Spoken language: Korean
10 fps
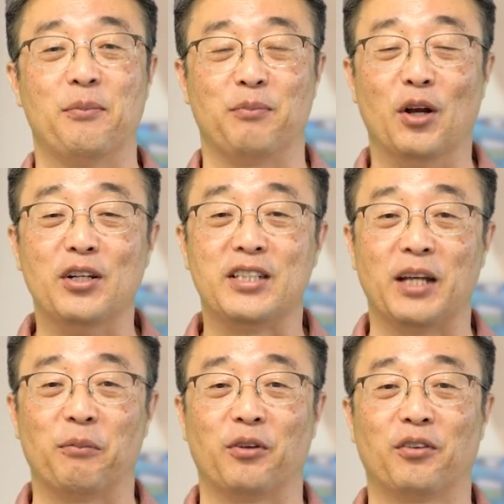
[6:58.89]

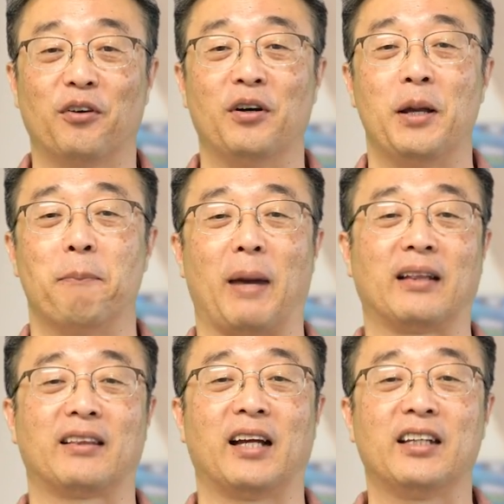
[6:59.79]
멸시하면서
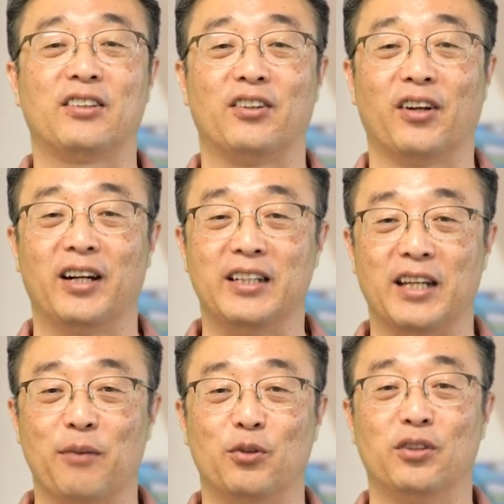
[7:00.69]
마땅히 드려야 할
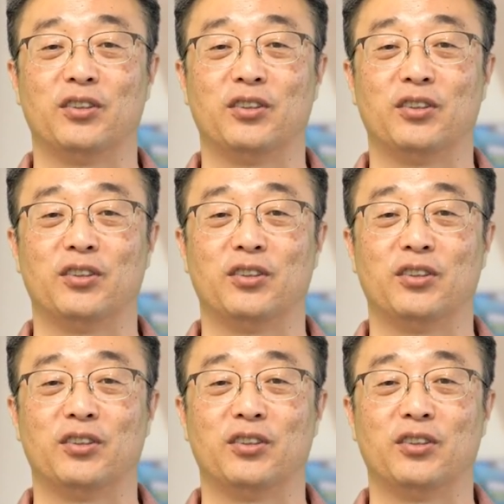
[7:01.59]
예물을